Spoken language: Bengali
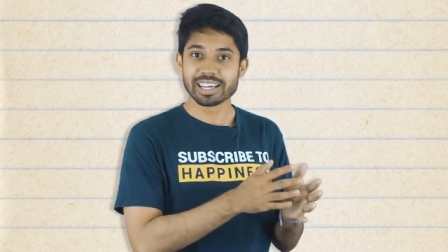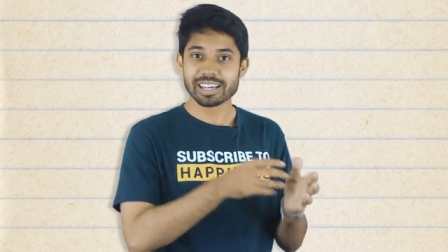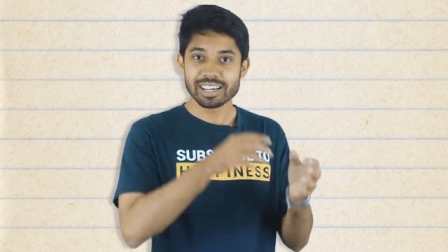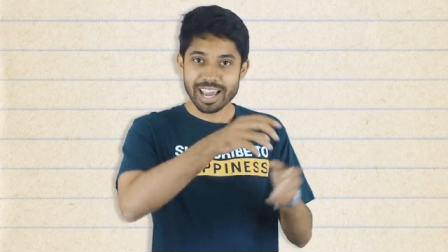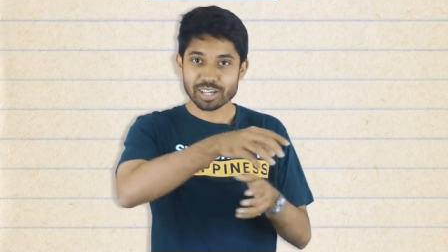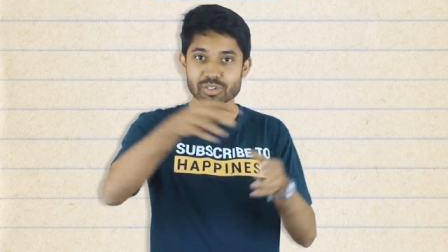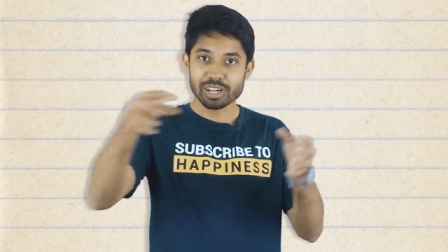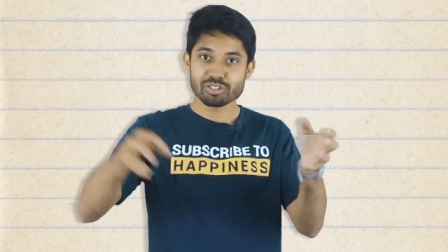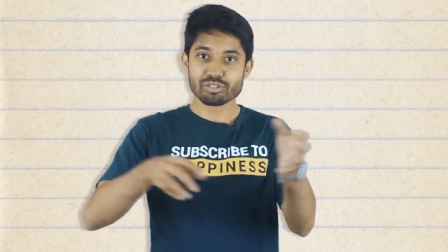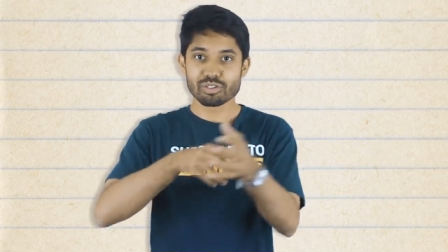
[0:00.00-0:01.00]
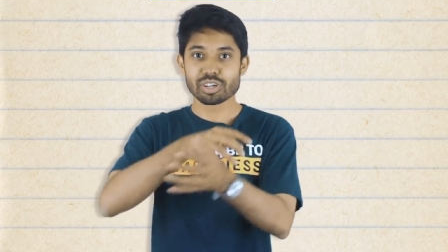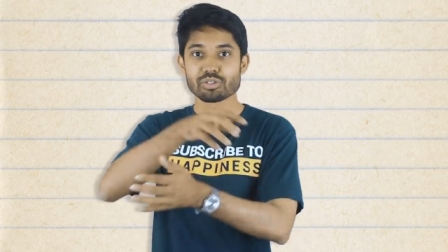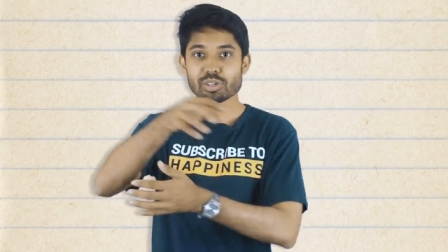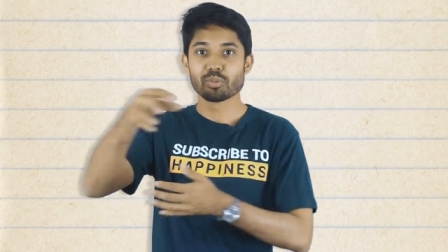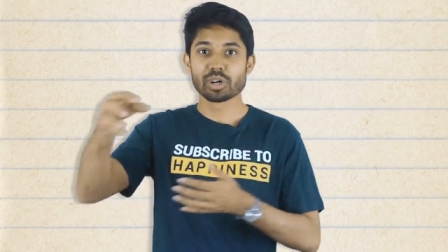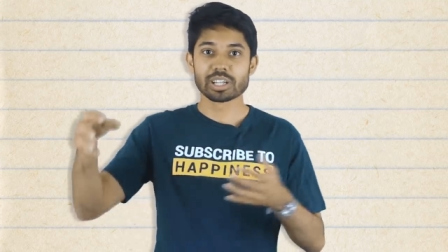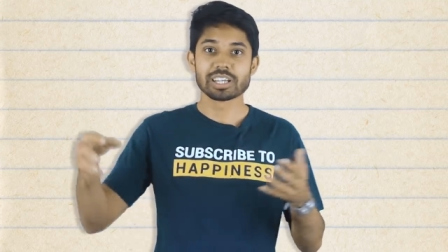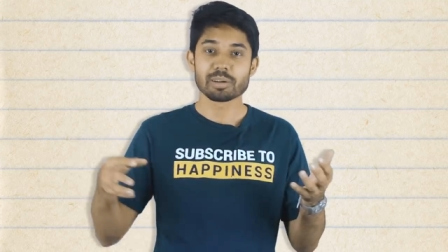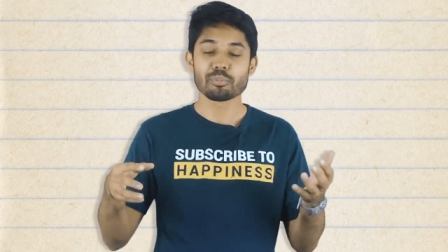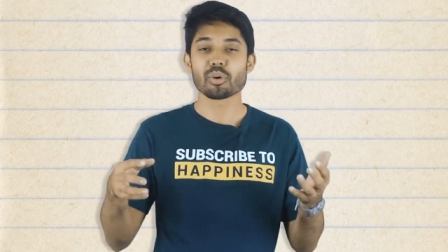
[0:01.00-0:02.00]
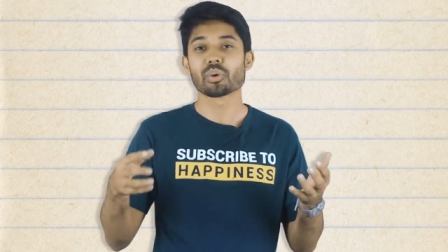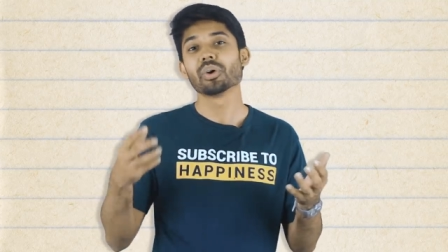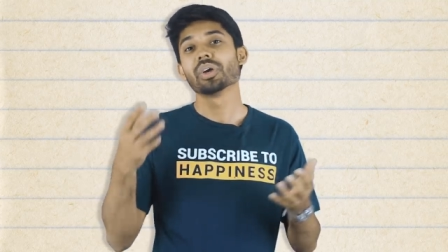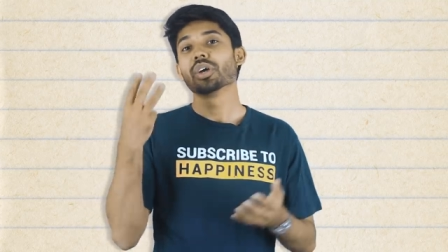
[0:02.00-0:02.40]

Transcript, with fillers: দিয়েই একজন একজন করে যদি বই তিনটা পড়ো